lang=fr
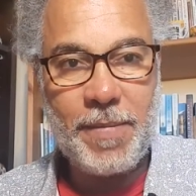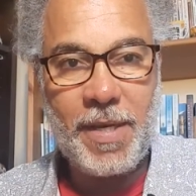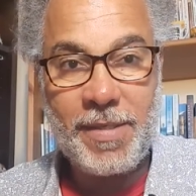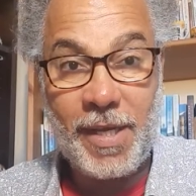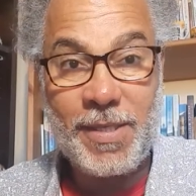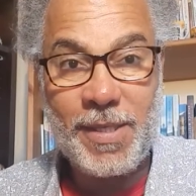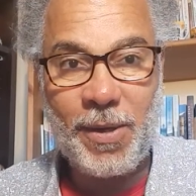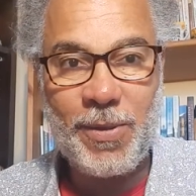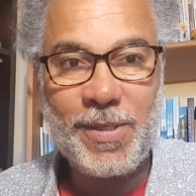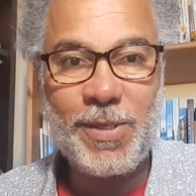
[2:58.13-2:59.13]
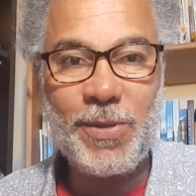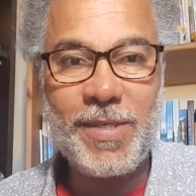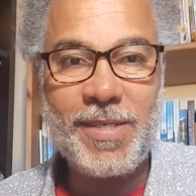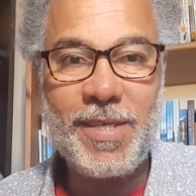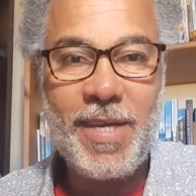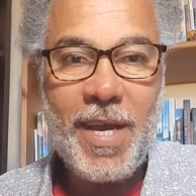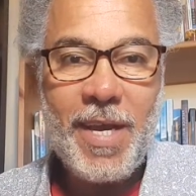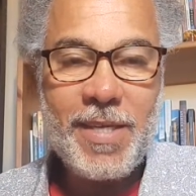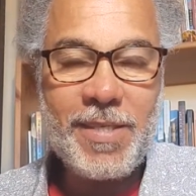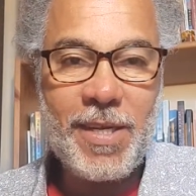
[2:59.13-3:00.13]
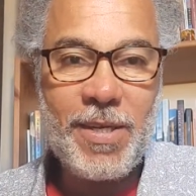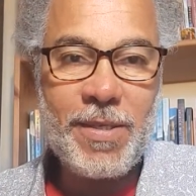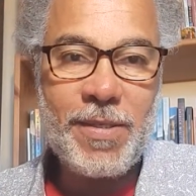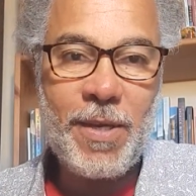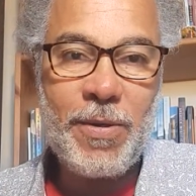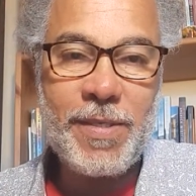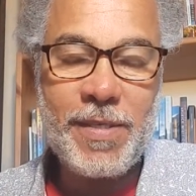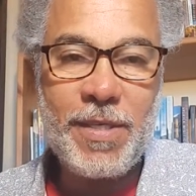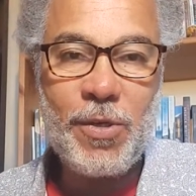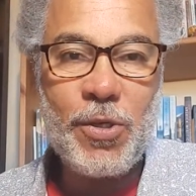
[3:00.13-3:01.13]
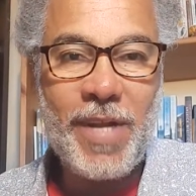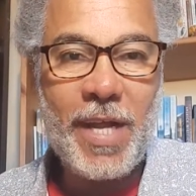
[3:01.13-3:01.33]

Et cette circoncision ici, c'est le signe d'une